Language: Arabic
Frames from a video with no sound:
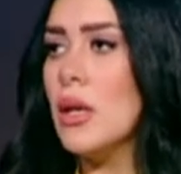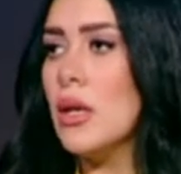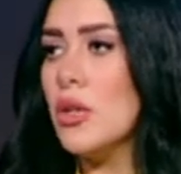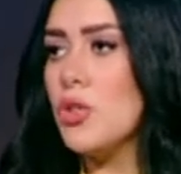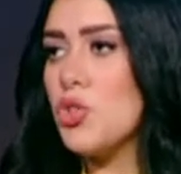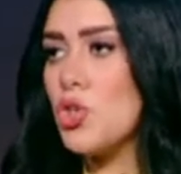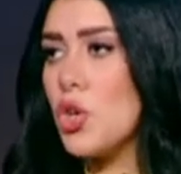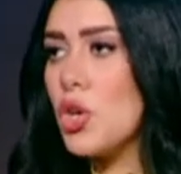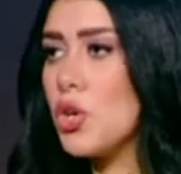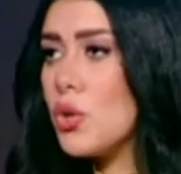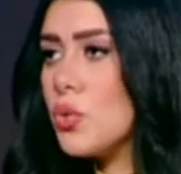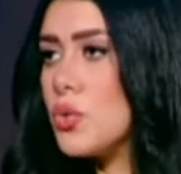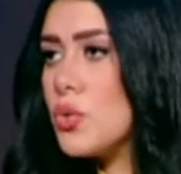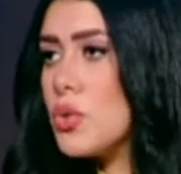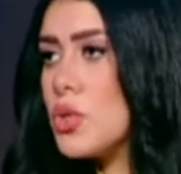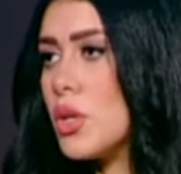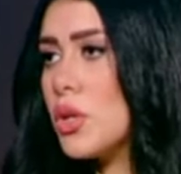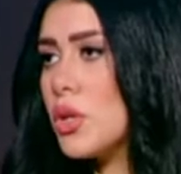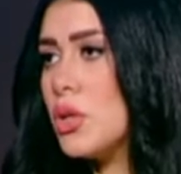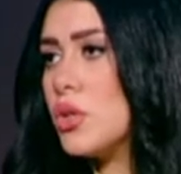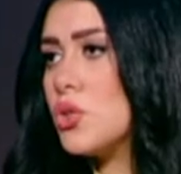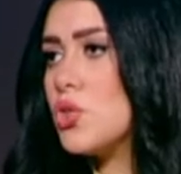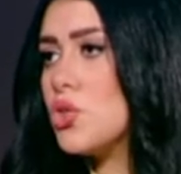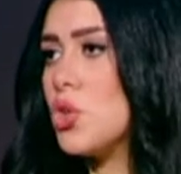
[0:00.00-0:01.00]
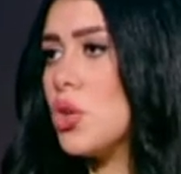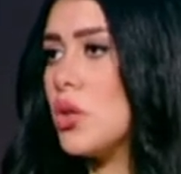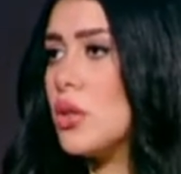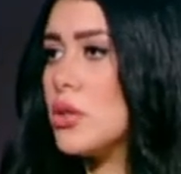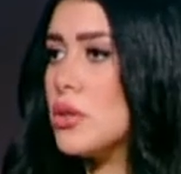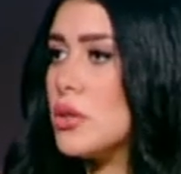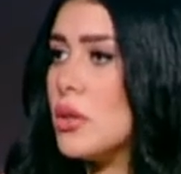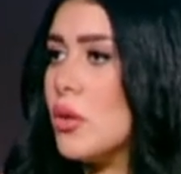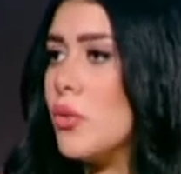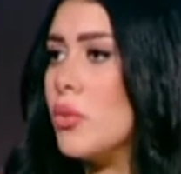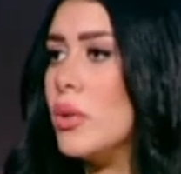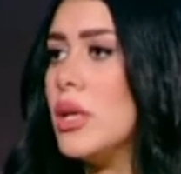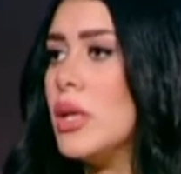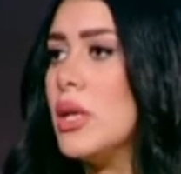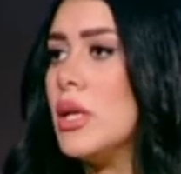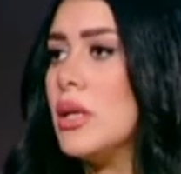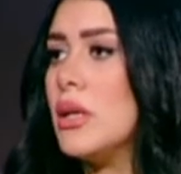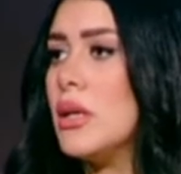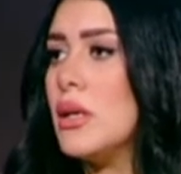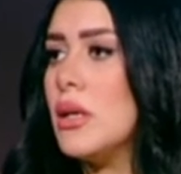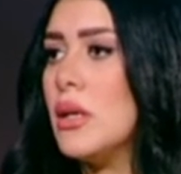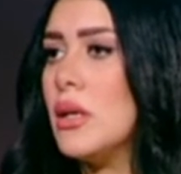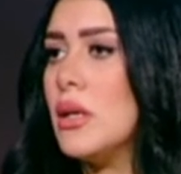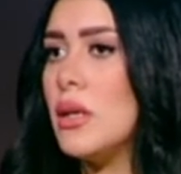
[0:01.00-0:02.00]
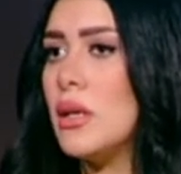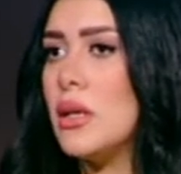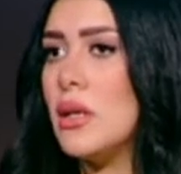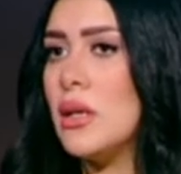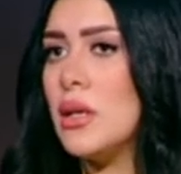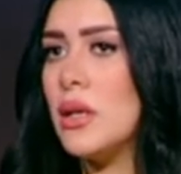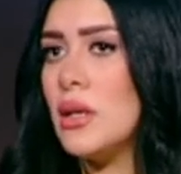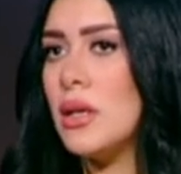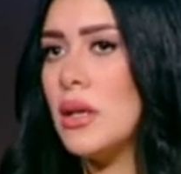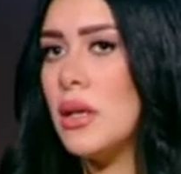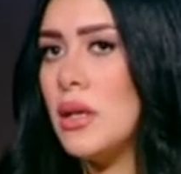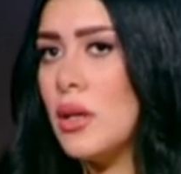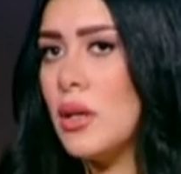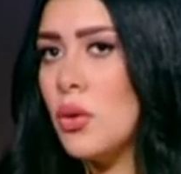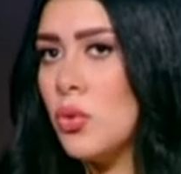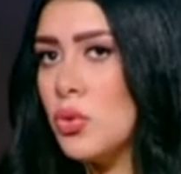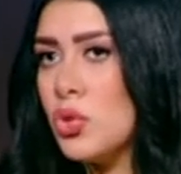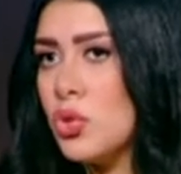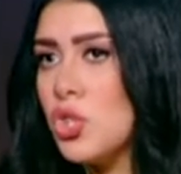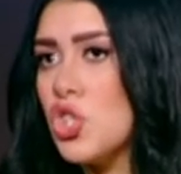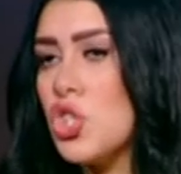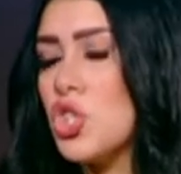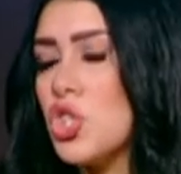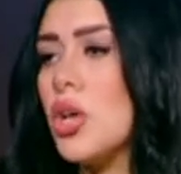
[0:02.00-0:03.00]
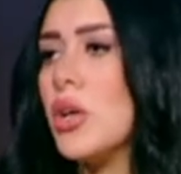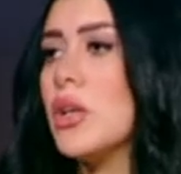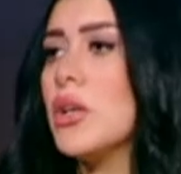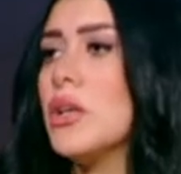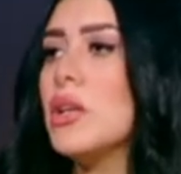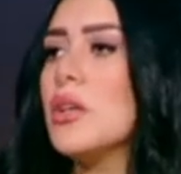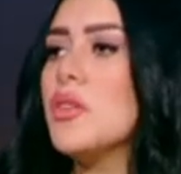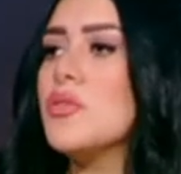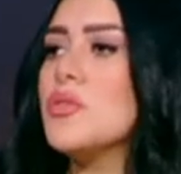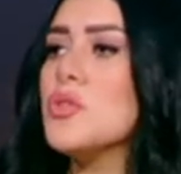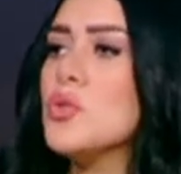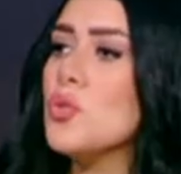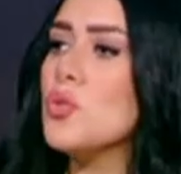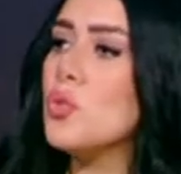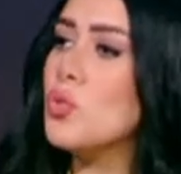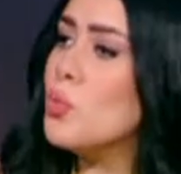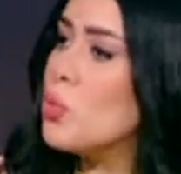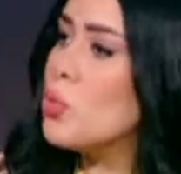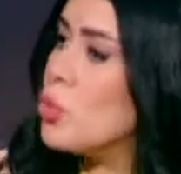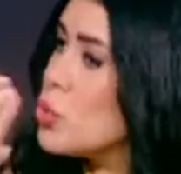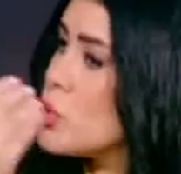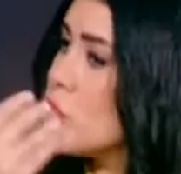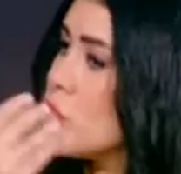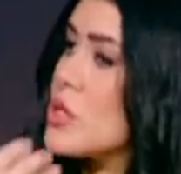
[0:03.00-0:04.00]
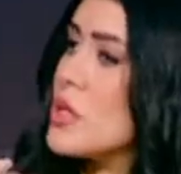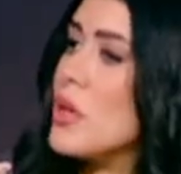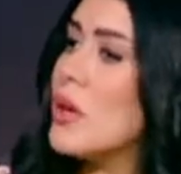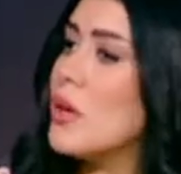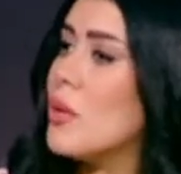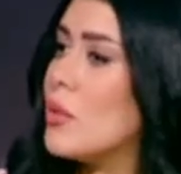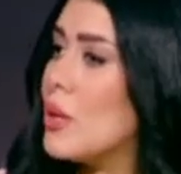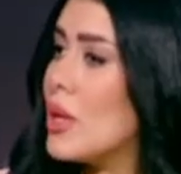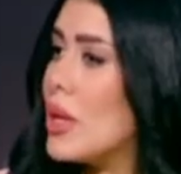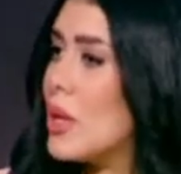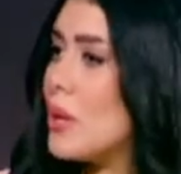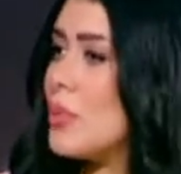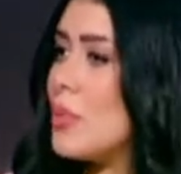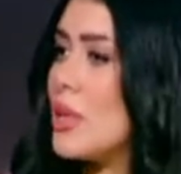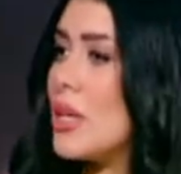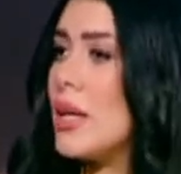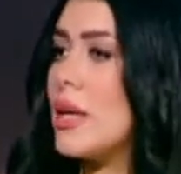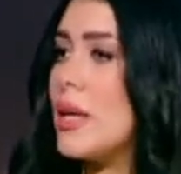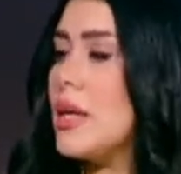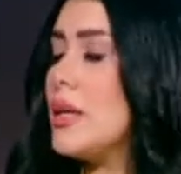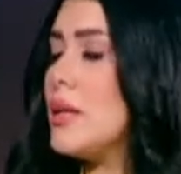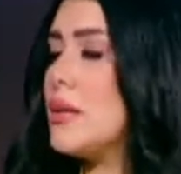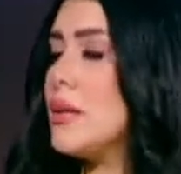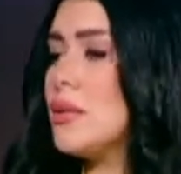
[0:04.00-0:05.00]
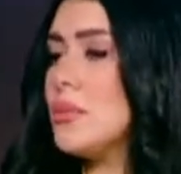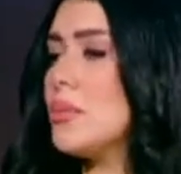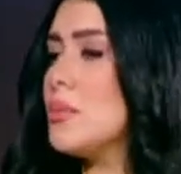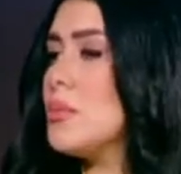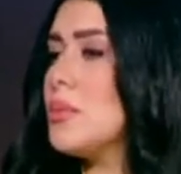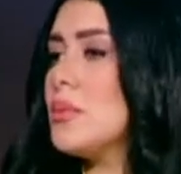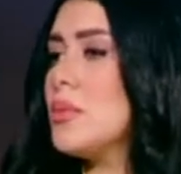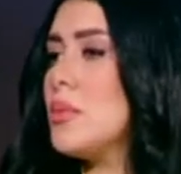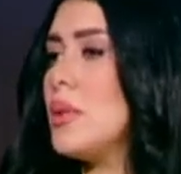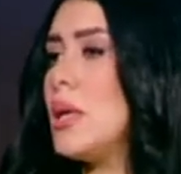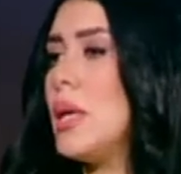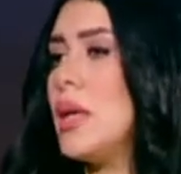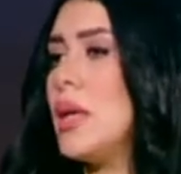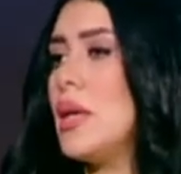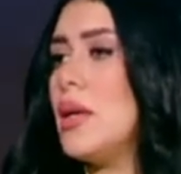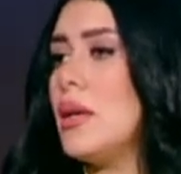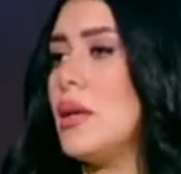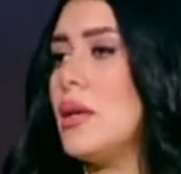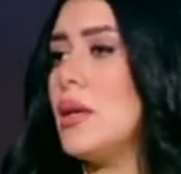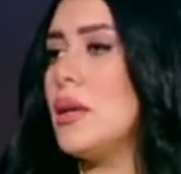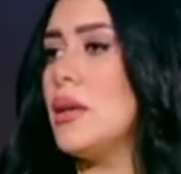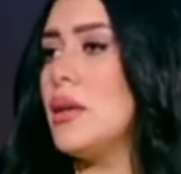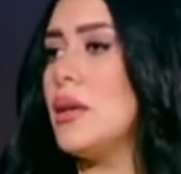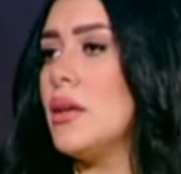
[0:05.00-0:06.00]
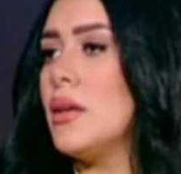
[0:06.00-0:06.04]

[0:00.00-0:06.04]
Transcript: شعر قصير شعر طويل آه، لون الشعر نفسه بقصه ولا من غير بصي انا